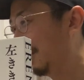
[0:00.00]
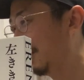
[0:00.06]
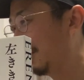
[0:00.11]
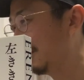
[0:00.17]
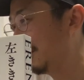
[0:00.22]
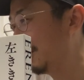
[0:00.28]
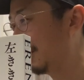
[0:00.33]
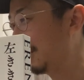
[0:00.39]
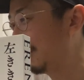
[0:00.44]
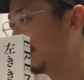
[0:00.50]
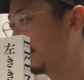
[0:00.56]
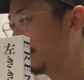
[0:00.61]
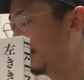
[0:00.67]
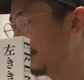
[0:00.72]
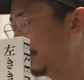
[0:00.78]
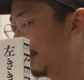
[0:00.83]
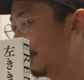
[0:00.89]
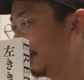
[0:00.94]
感じがちょっ
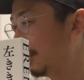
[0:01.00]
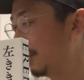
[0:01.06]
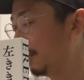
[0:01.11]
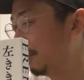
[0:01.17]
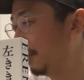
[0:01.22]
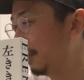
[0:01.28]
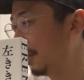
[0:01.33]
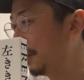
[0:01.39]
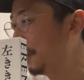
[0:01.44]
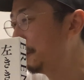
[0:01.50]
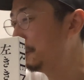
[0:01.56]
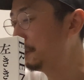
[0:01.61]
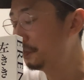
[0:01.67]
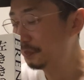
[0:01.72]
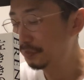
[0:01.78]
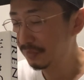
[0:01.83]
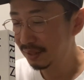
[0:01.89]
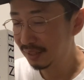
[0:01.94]
としてきちゃうんで、
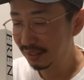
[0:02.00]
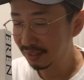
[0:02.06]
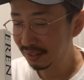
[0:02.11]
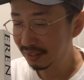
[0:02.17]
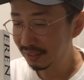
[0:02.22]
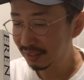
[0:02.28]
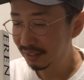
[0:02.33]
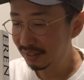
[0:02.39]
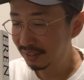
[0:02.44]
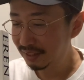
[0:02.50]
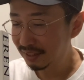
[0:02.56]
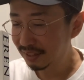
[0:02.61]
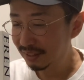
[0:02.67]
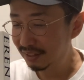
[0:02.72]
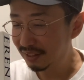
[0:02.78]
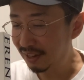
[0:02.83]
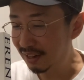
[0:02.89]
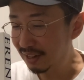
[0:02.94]

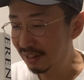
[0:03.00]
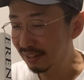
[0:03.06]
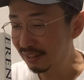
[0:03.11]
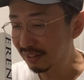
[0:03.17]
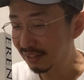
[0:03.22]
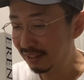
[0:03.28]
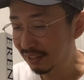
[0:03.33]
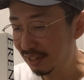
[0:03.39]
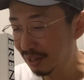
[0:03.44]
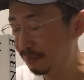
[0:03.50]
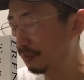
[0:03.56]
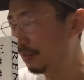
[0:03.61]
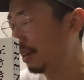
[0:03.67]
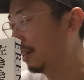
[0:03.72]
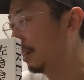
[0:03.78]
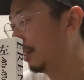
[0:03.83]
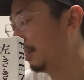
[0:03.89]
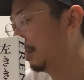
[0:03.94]
なんかね、やっ
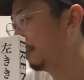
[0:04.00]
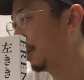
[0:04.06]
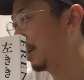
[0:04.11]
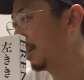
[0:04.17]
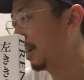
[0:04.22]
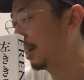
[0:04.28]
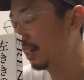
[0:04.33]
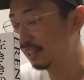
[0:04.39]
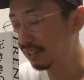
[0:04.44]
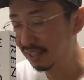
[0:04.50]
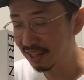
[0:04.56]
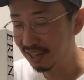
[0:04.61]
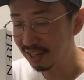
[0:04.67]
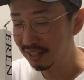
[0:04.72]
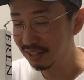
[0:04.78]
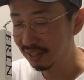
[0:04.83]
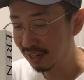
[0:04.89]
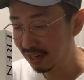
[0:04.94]
ぱ、まあ、柳
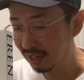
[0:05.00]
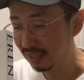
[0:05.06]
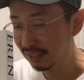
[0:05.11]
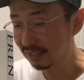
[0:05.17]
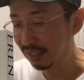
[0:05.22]
編か。